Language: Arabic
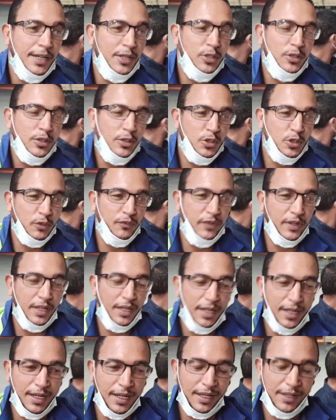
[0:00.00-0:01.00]
كنت نشوف
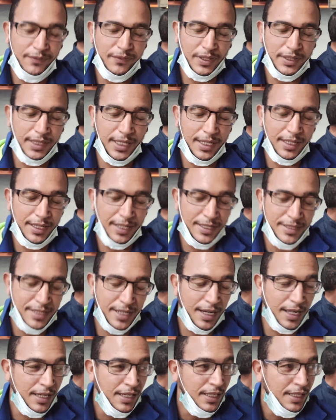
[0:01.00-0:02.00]
الفضاء
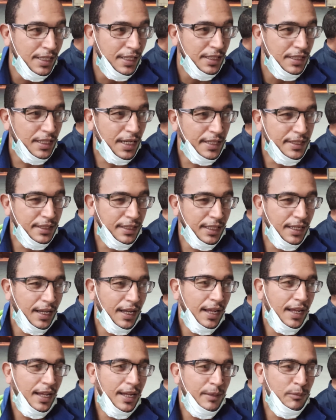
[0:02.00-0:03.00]
الازرق يعني
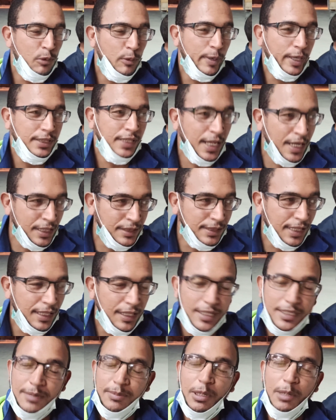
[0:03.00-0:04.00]
آه، المبادره
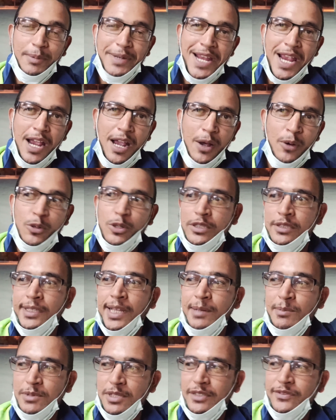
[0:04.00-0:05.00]
انطلقت من المنيعه وكنت
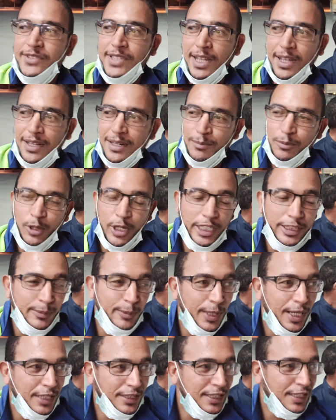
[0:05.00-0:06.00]
دائما نفتخر بولاد
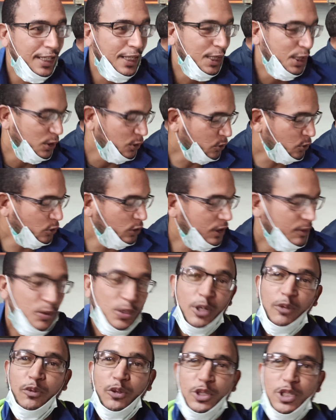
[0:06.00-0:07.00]
بلادي يقول لهم
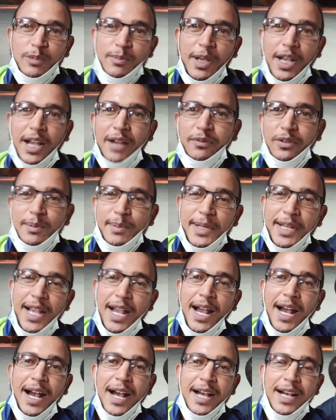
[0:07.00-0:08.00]
شوفوا الجماعه في
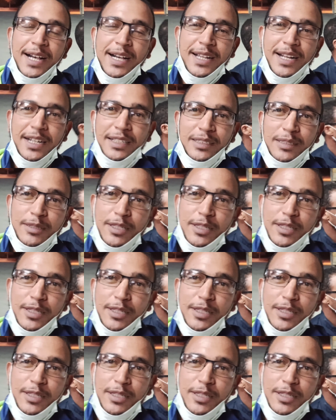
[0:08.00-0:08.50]
المنيعه راني